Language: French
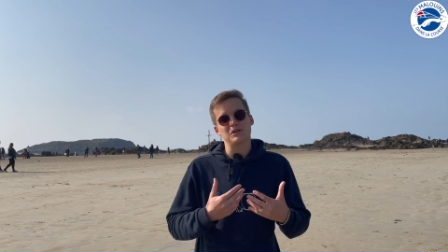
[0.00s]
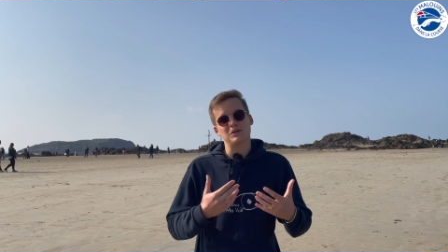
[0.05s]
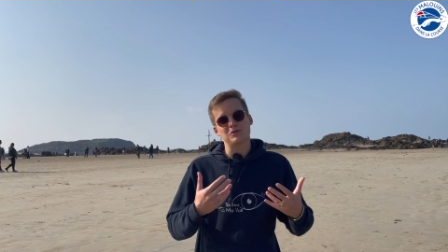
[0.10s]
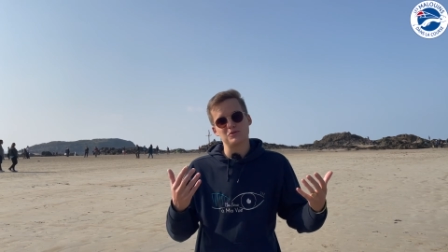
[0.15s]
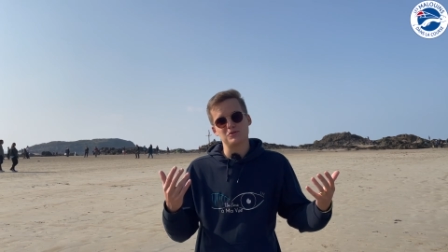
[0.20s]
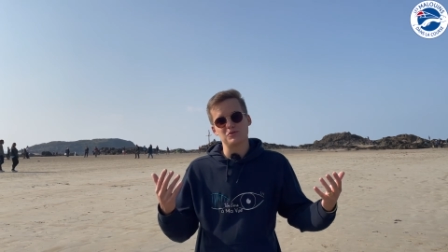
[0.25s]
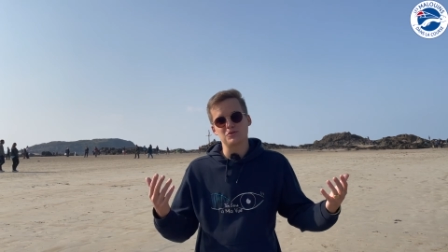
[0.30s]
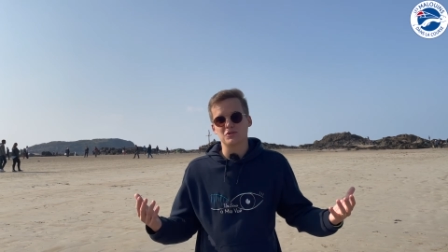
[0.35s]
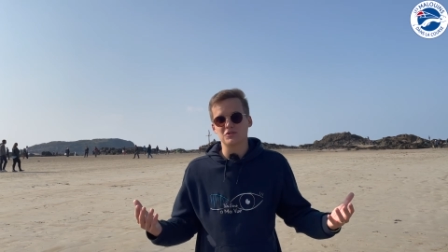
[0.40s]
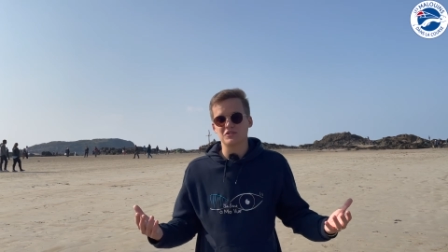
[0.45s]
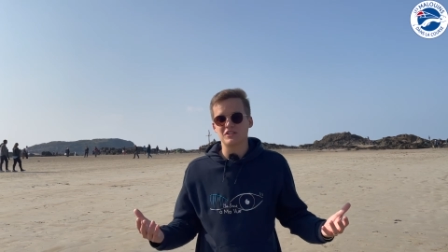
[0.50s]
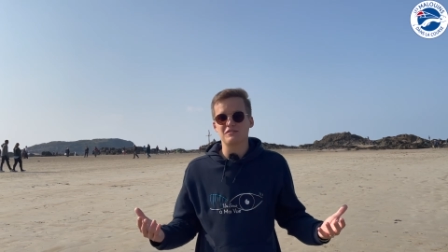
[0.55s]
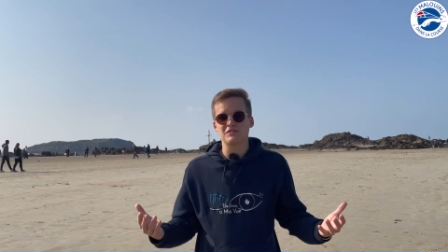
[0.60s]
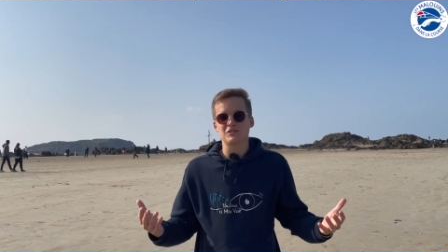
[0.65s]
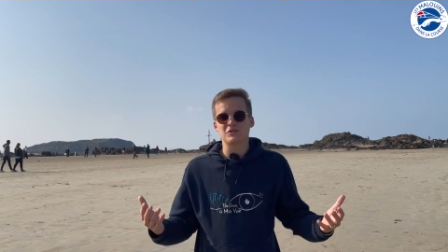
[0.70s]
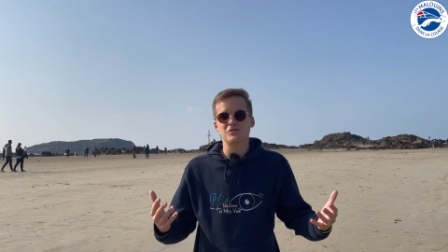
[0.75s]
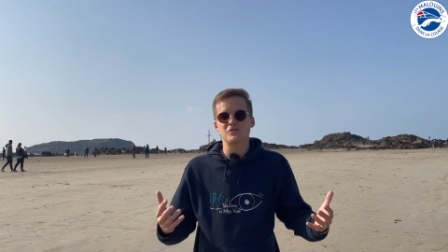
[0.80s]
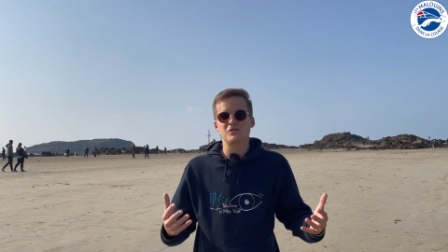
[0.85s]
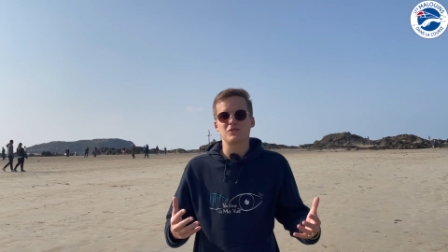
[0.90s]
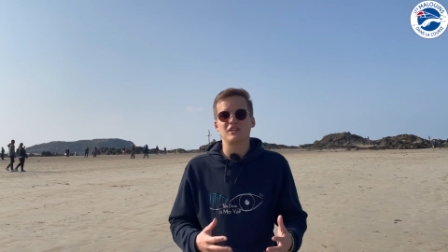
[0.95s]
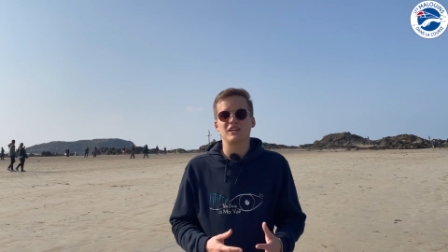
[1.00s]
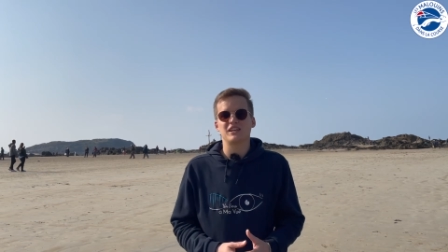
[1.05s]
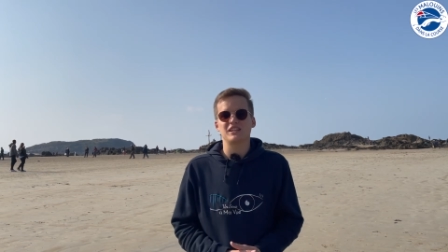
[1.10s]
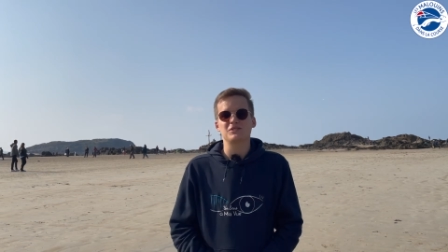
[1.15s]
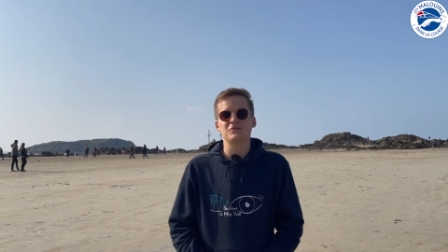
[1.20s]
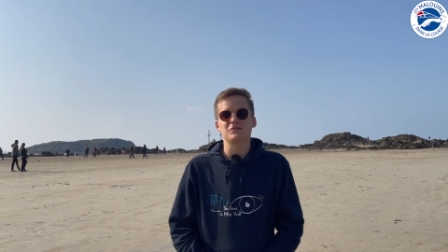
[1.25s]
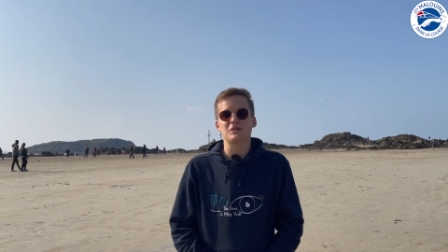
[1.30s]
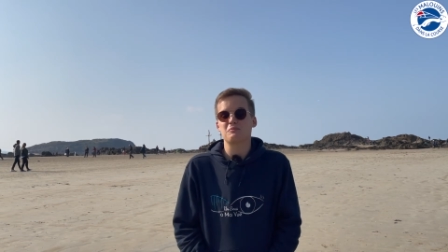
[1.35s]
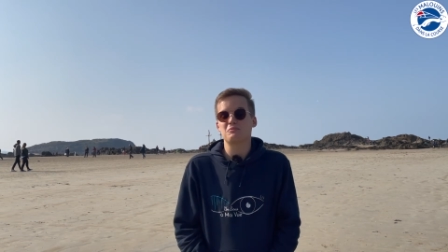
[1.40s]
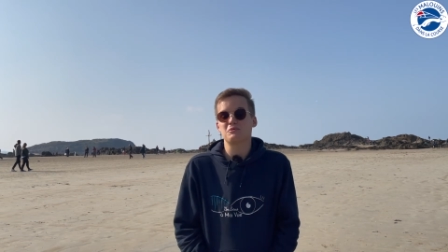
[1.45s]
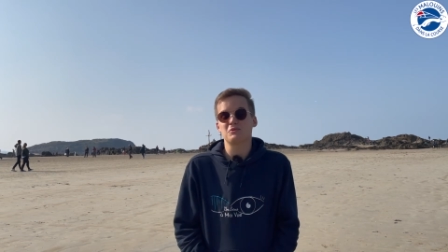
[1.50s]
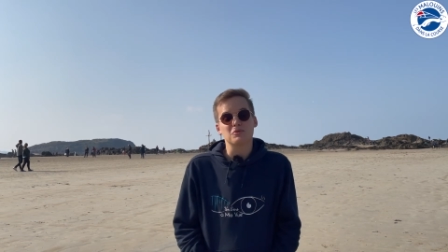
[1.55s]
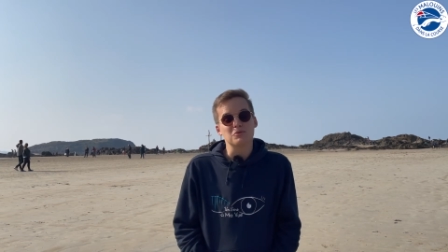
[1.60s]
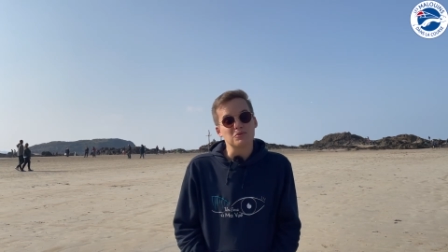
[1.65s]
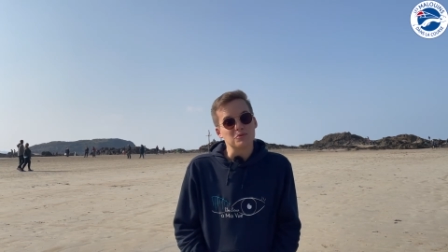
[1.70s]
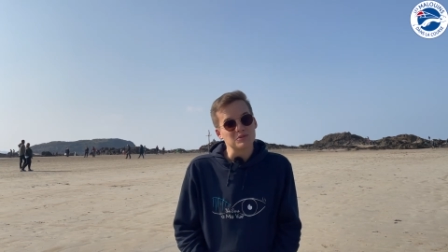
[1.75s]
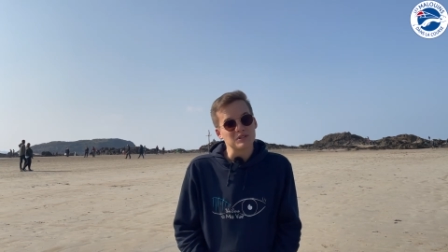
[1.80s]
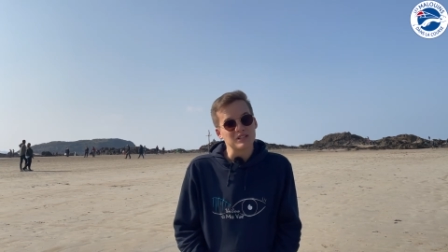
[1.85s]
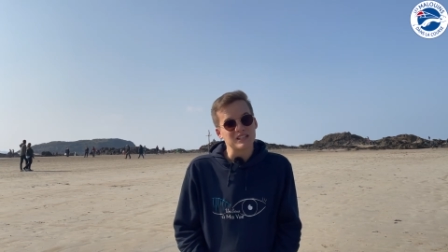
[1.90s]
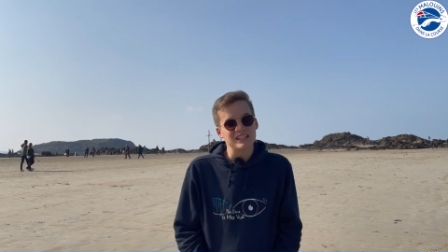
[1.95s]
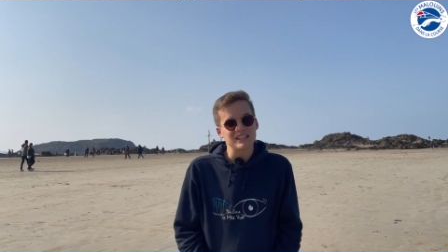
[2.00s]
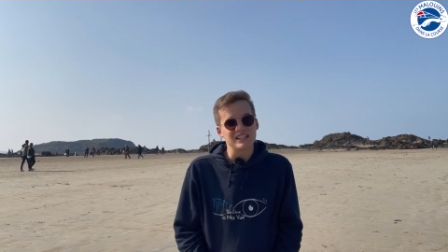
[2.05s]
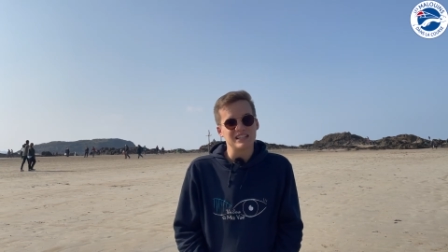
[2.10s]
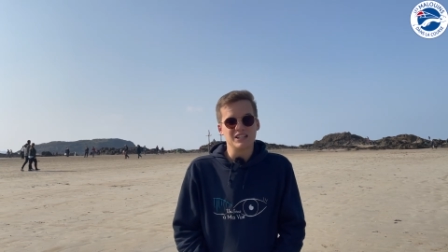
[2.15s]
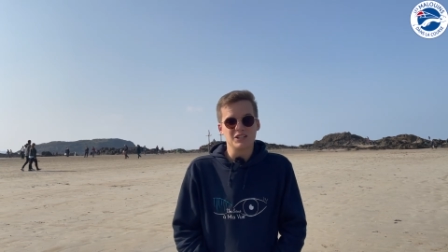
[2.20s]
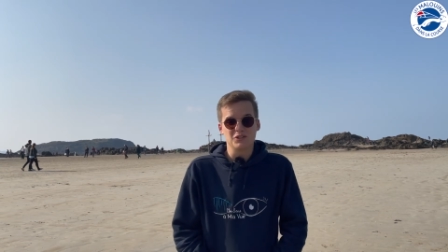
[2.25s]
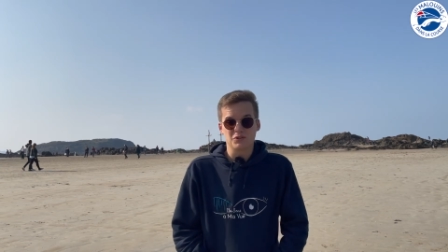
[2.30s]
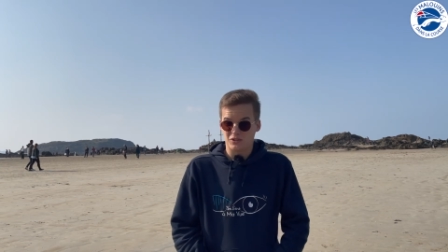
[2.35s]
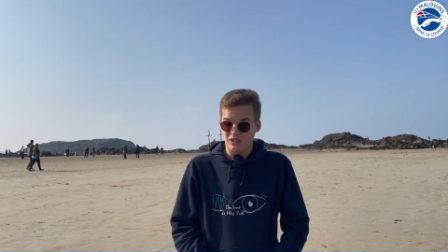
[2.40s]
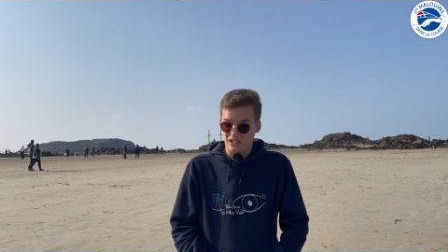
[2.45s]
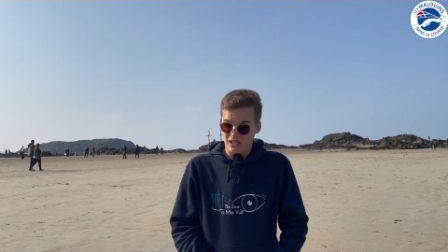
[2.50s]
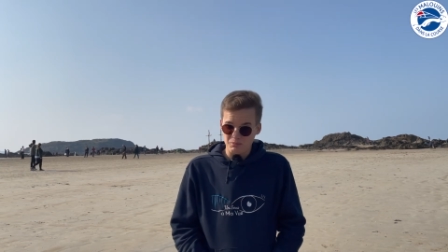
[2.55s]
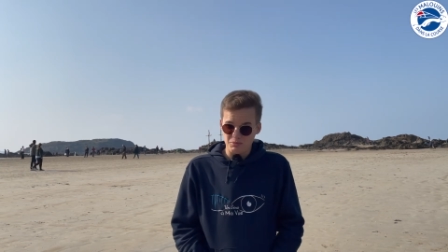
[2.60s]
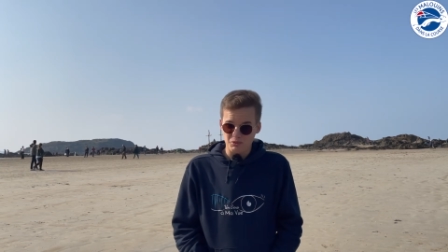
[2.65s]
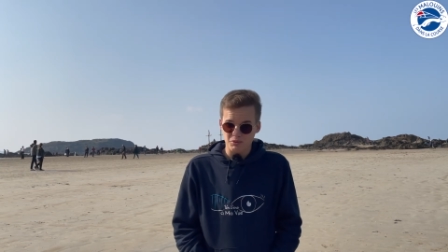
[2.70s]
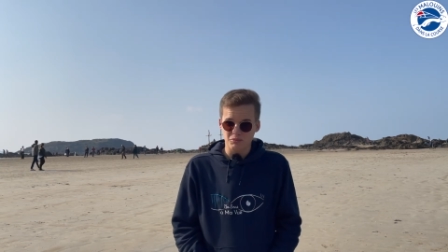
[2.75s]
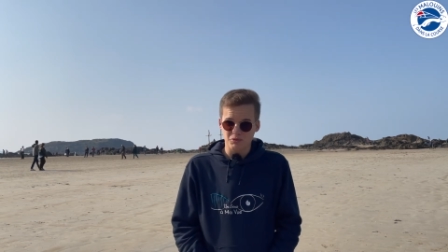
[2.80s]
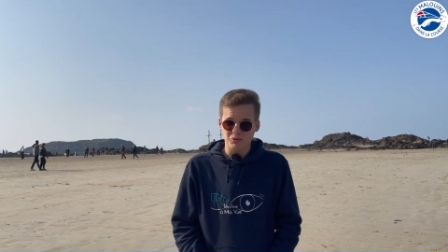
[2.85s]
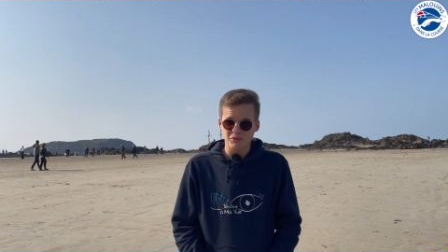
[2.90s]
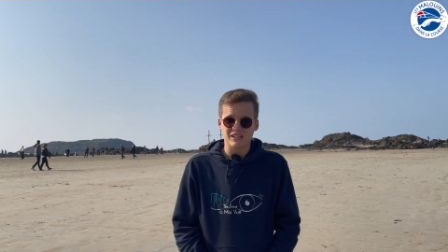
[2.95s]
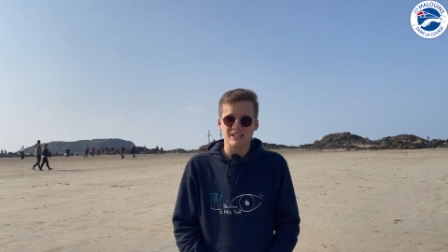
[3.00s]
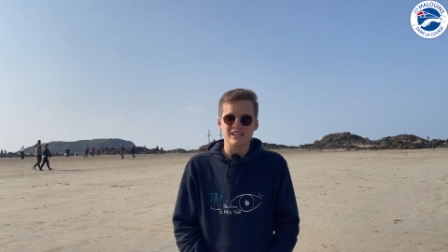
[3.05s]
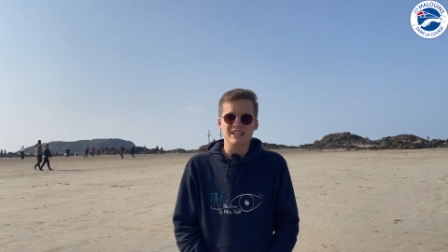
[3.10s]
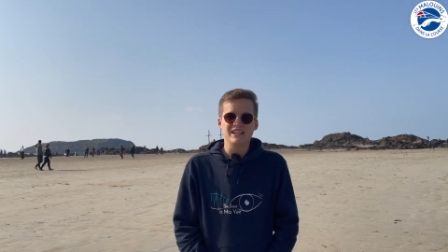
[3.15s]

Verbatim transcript: à cause du coronavirus l'an dernier, on a pu rencontrer que très peu de monde.